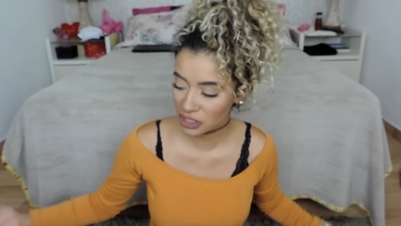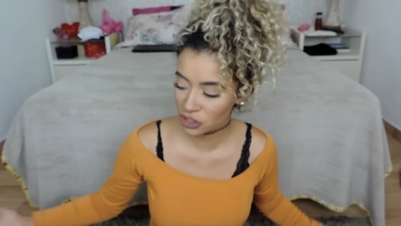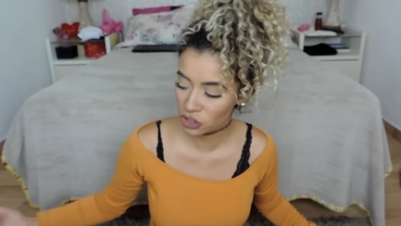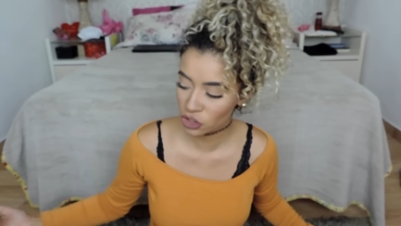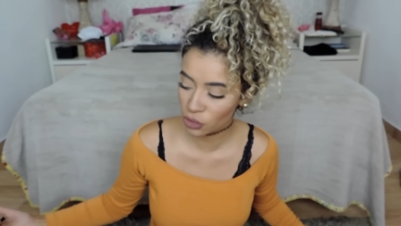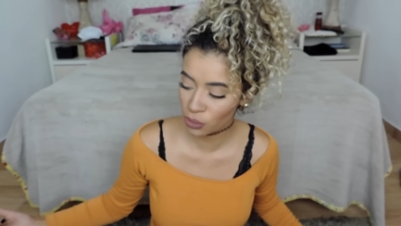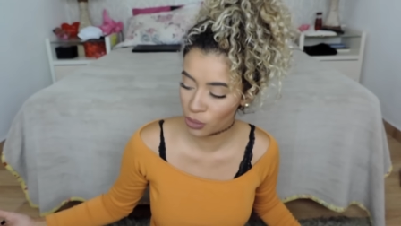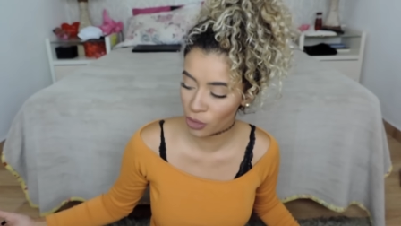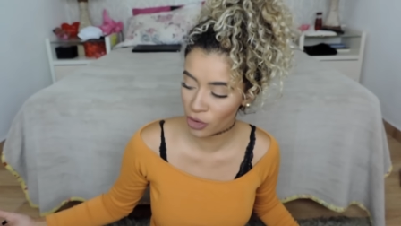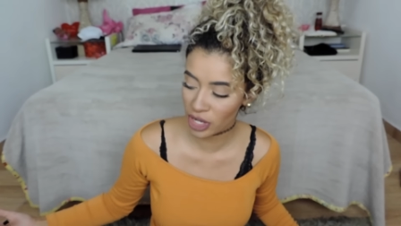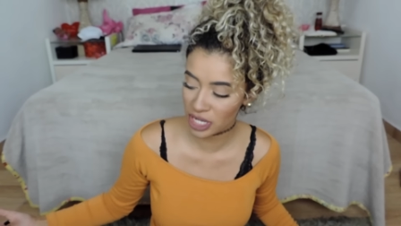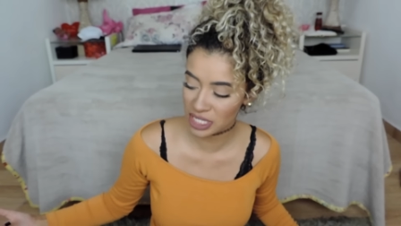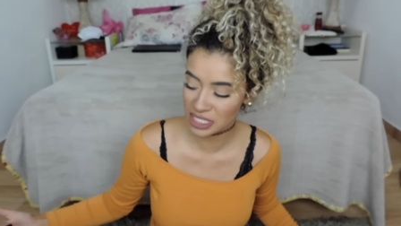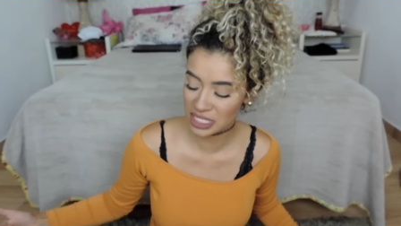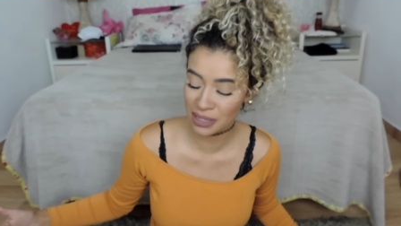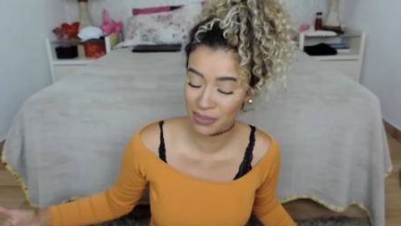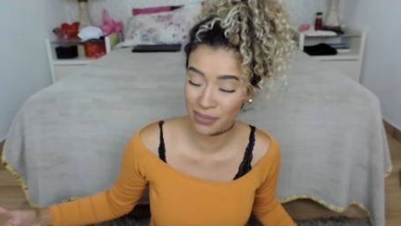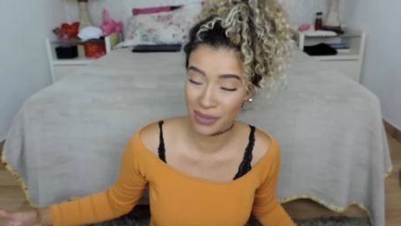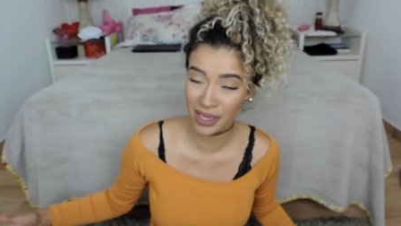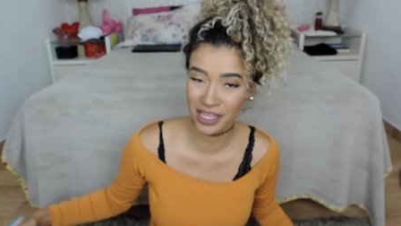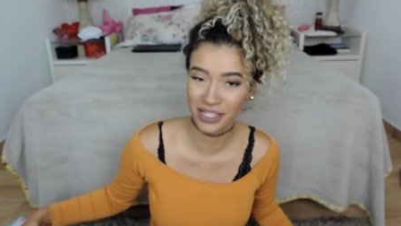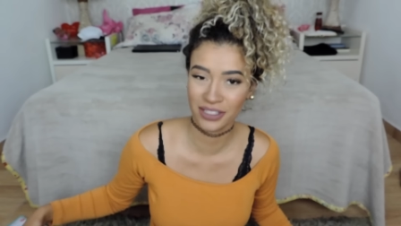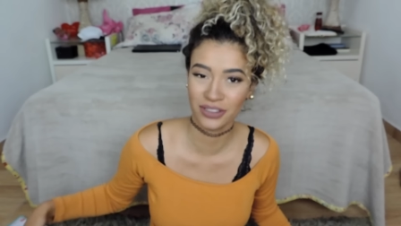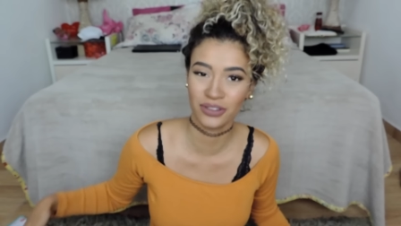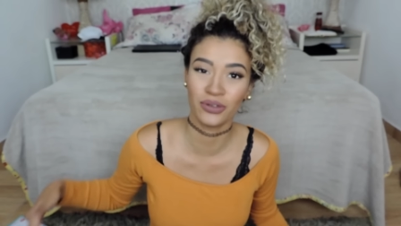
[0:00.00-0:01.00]
do meu
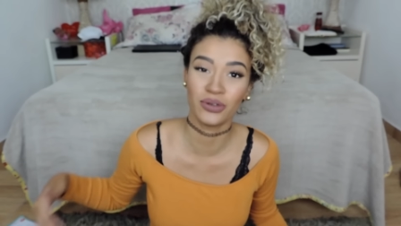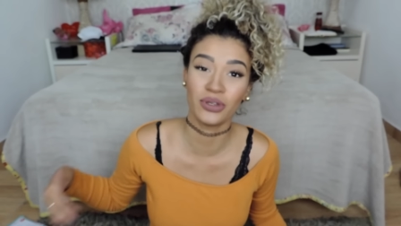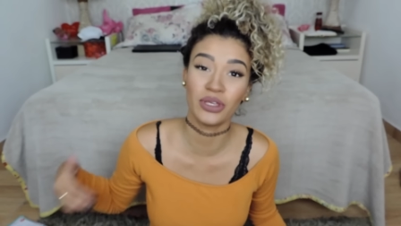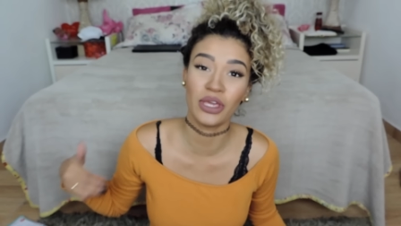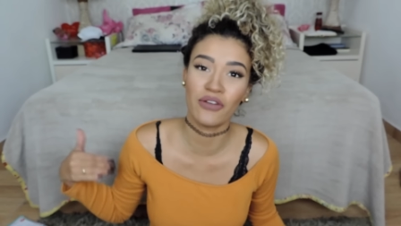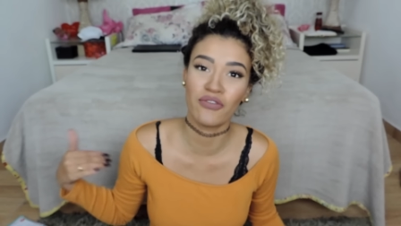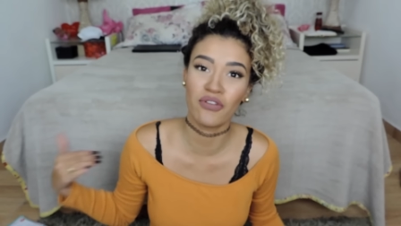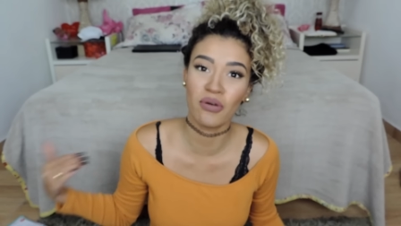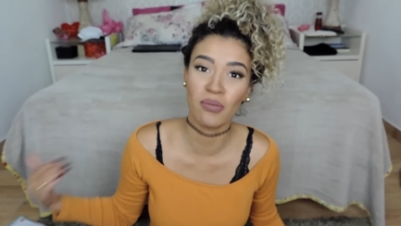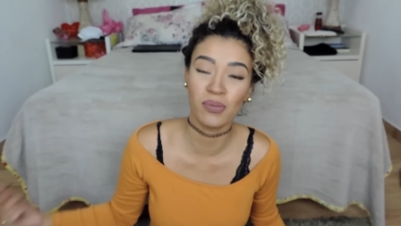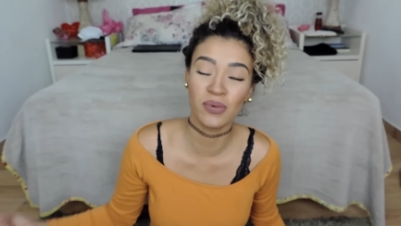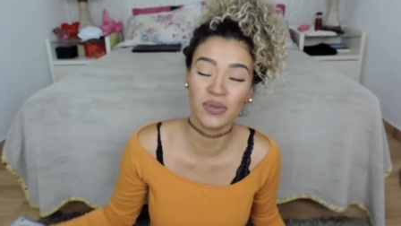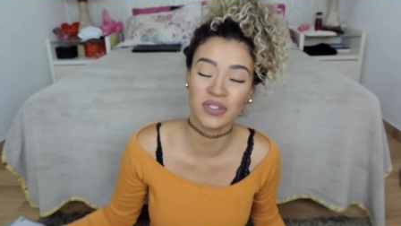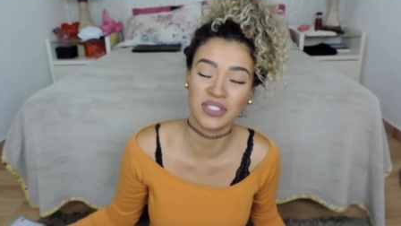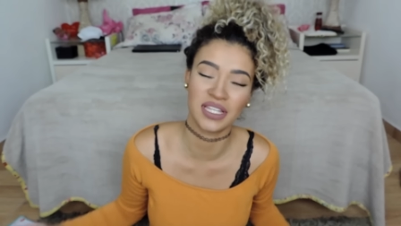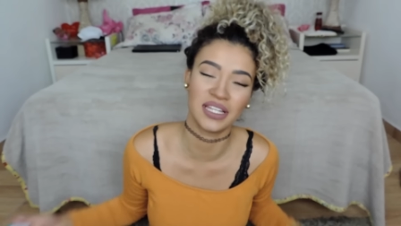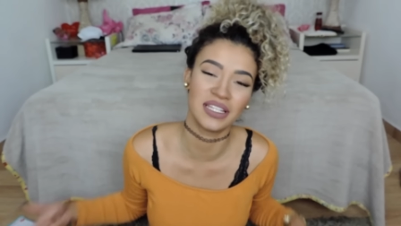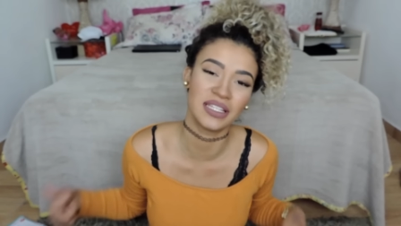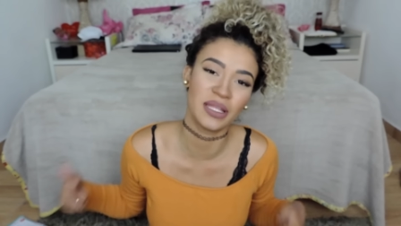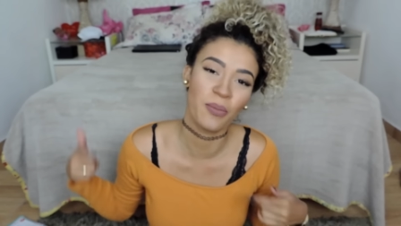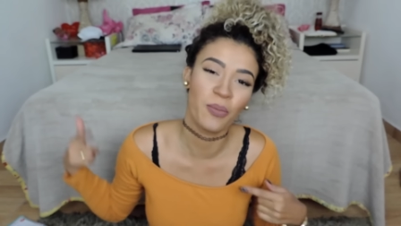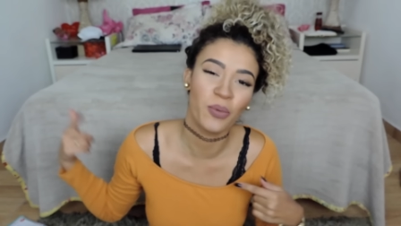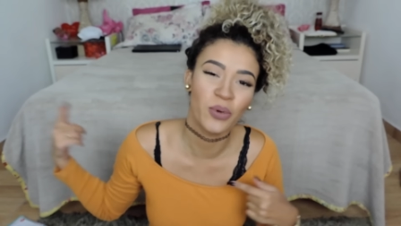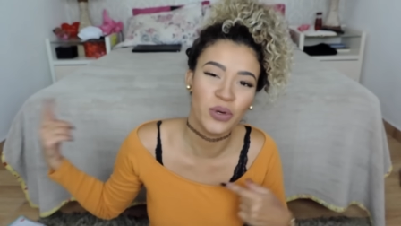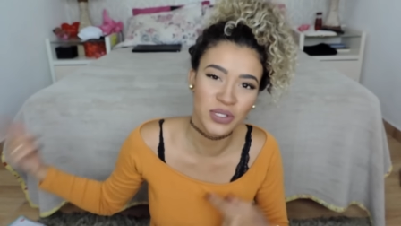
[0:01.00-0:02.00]
casamento e eu vou
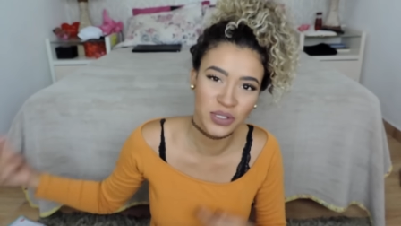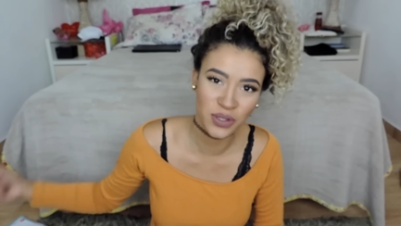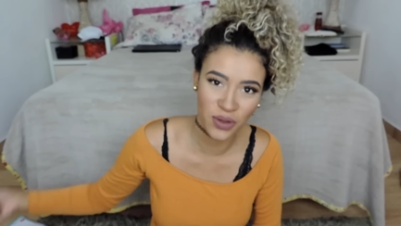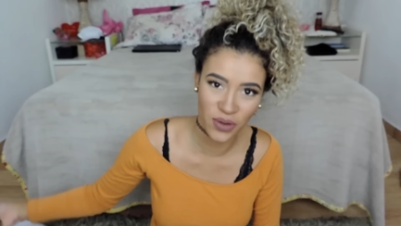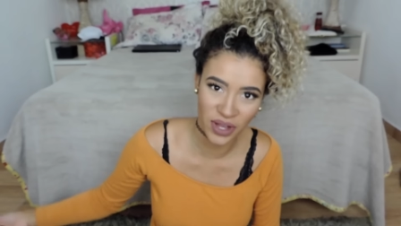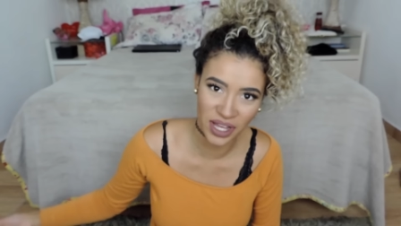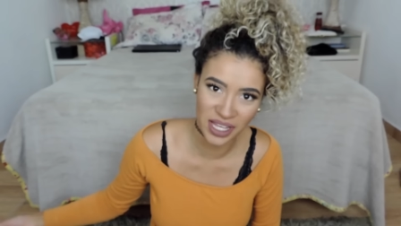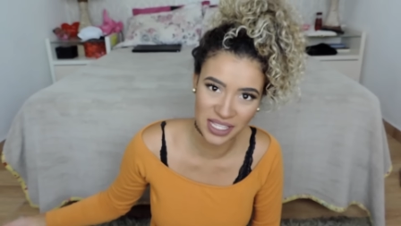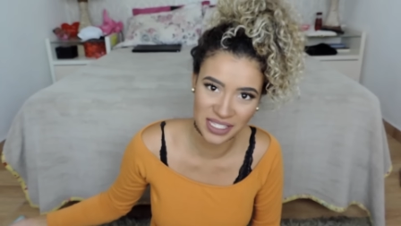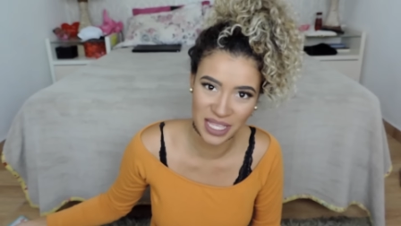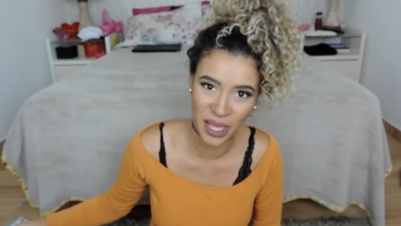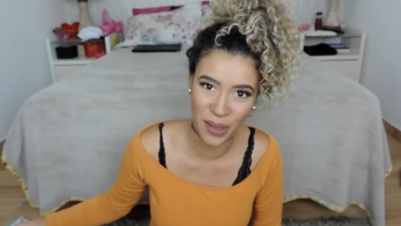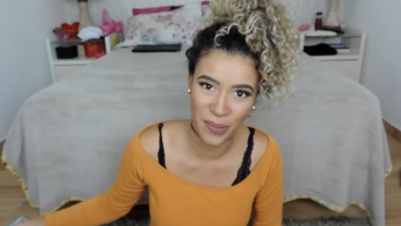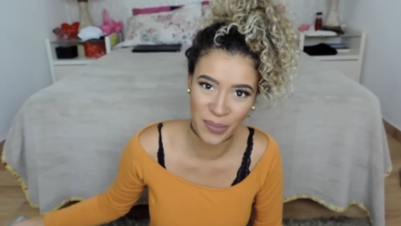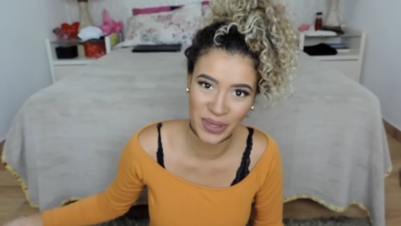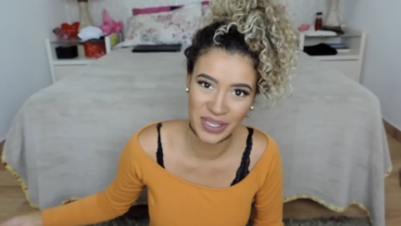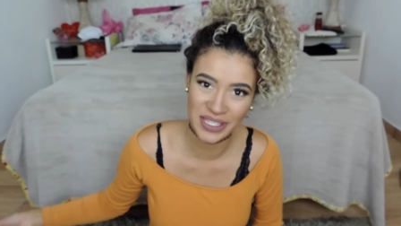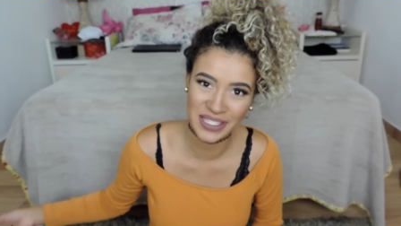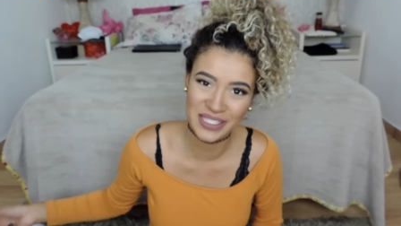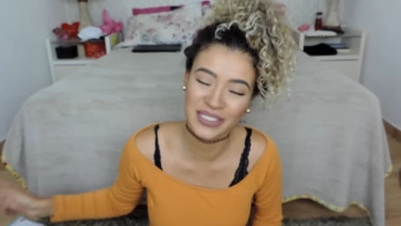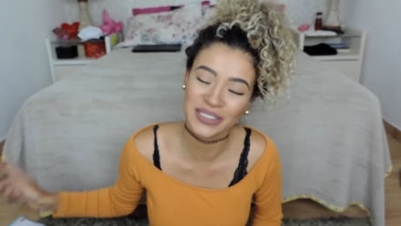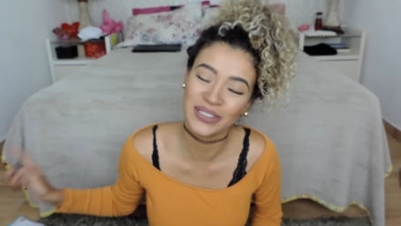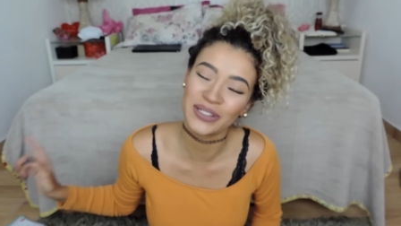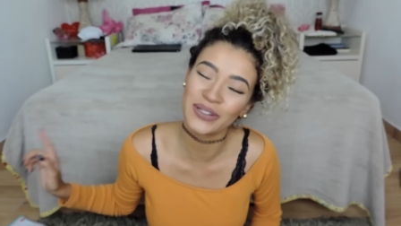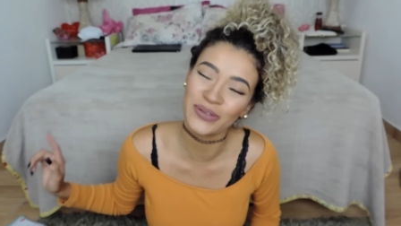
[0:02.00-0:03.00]
postar depois que eu casar,
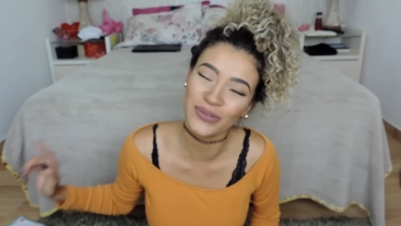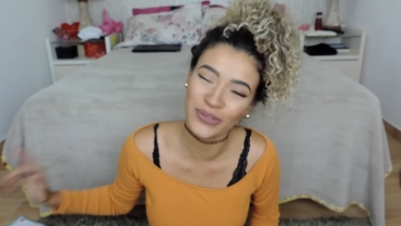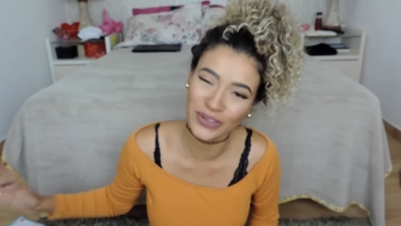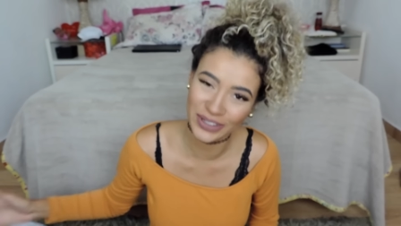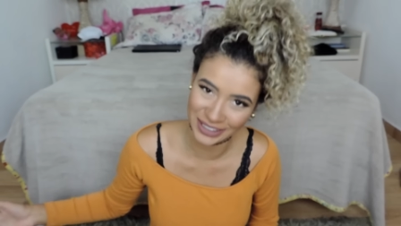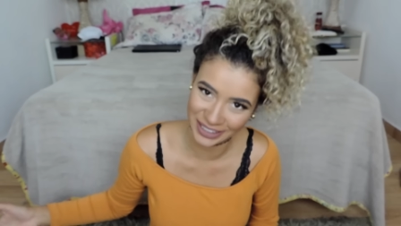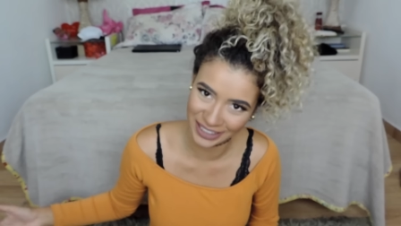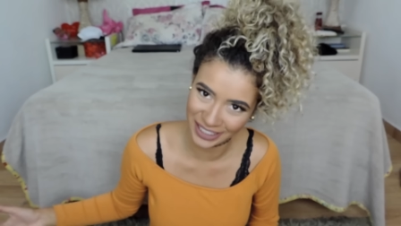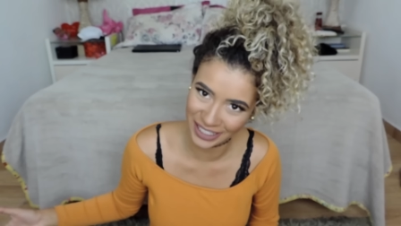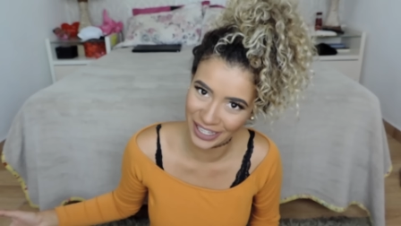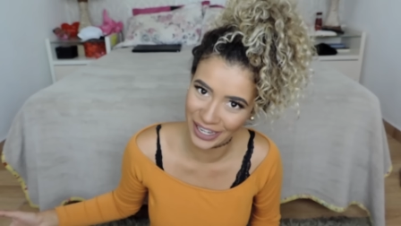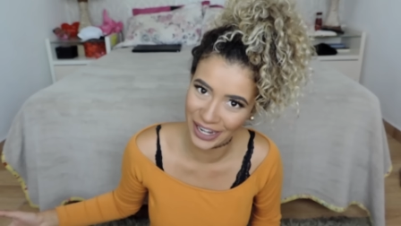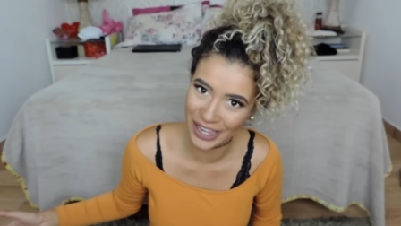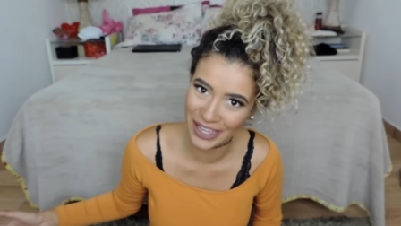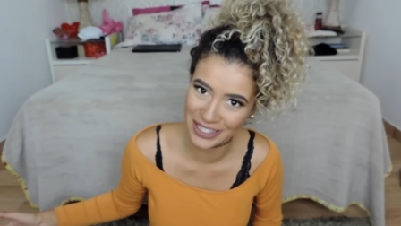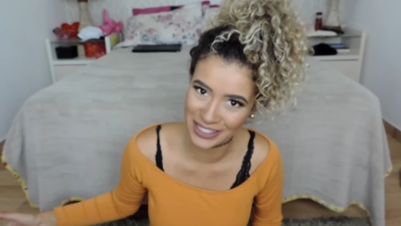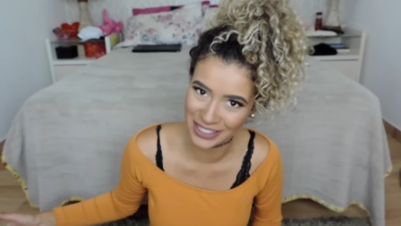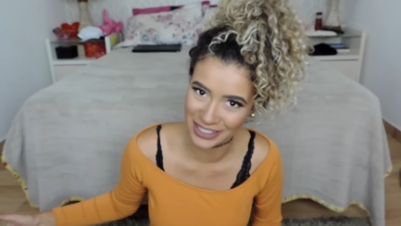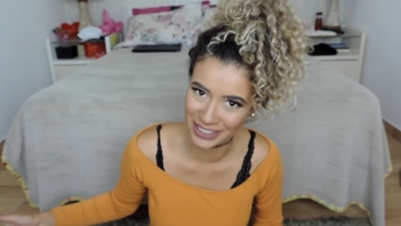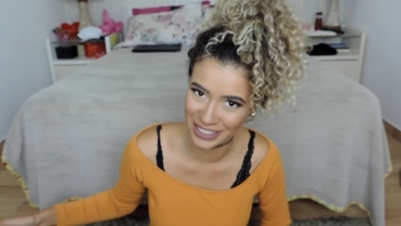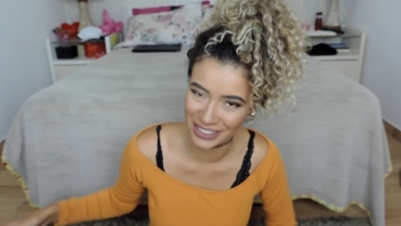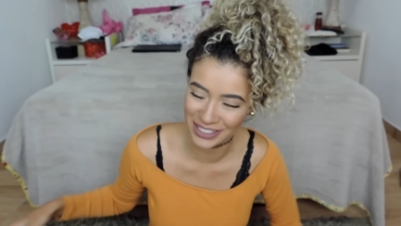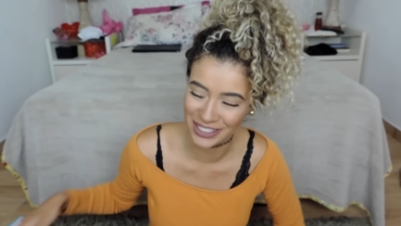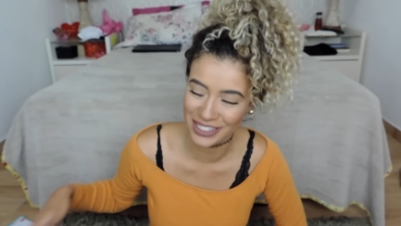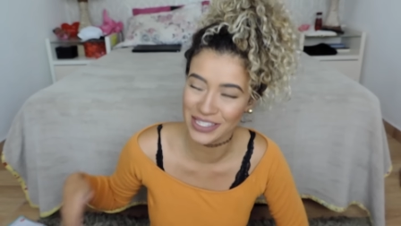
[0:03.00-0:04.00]
porque senão não vai ter graça, né?